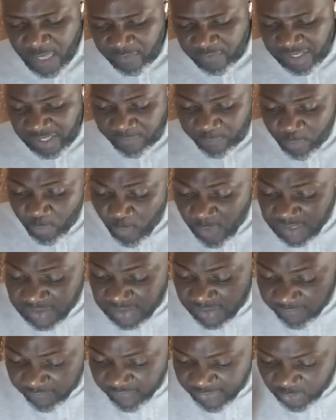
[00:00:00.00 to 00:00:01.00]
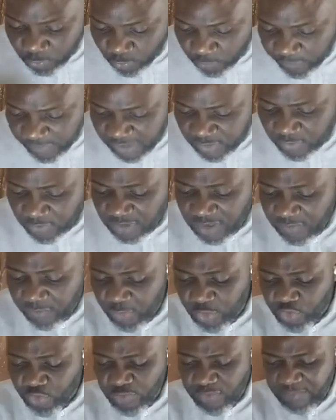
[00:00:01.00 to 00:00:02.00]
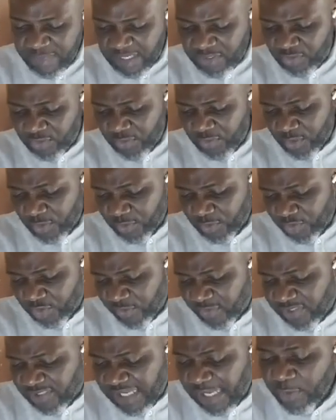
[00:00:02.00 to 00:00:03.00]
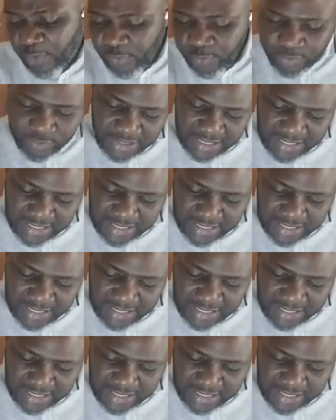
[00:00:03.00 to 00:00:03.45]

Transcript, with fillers: Voilà pourquoi j'invite toute personne qui me suit maintenant. Je salue,